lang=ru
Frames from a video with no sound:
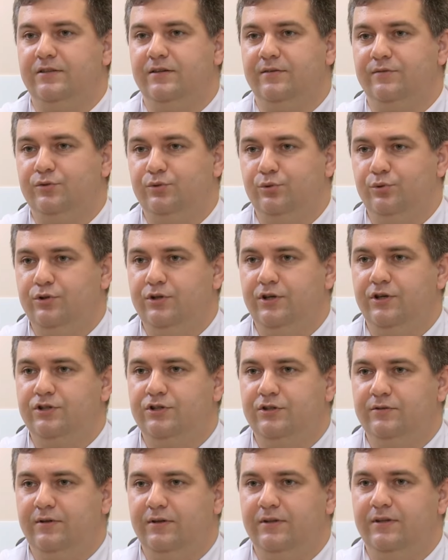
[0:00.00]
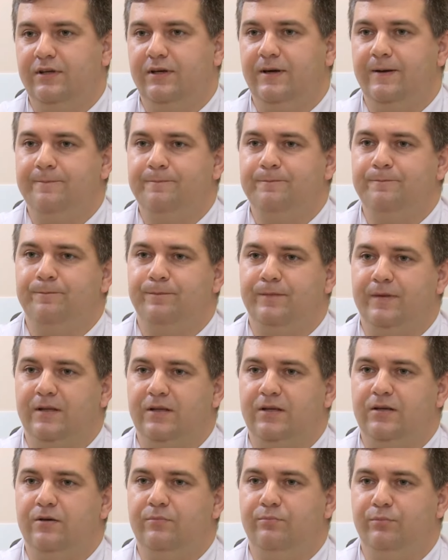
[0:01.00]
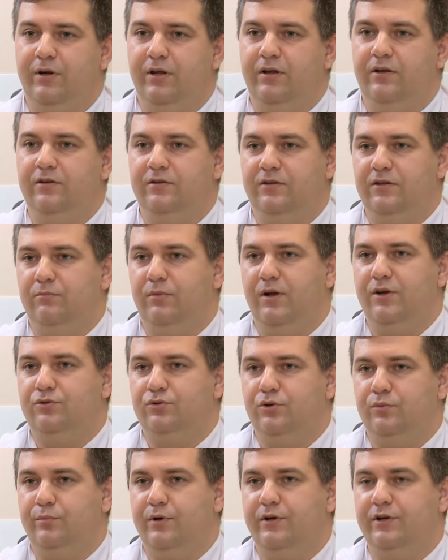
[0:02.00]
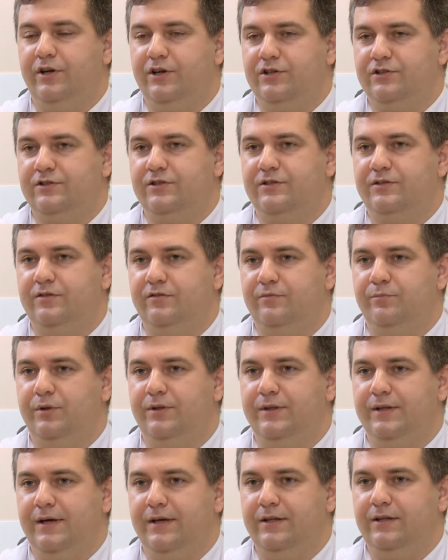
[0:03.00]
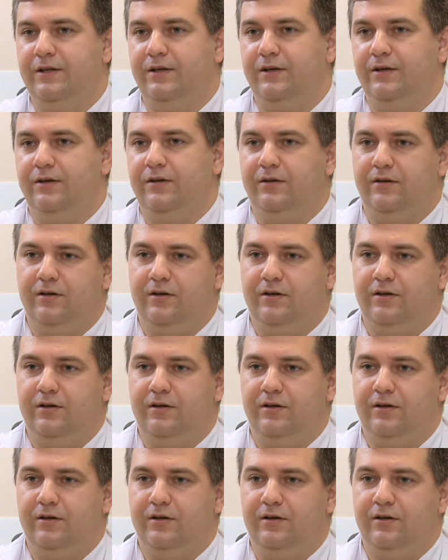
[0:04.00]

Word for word: вздутия живота – Э, при небольшой погрешности в питании,